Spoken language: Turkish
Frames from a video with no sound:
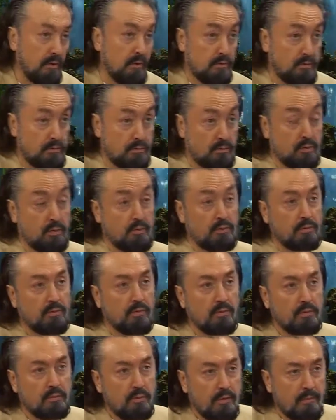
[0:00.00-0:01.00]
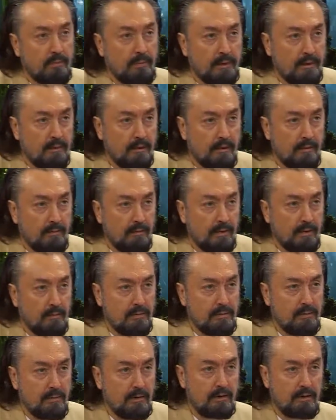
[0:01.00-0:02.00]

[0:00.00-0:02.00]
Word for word: Ve çok yordular peygamberimizi.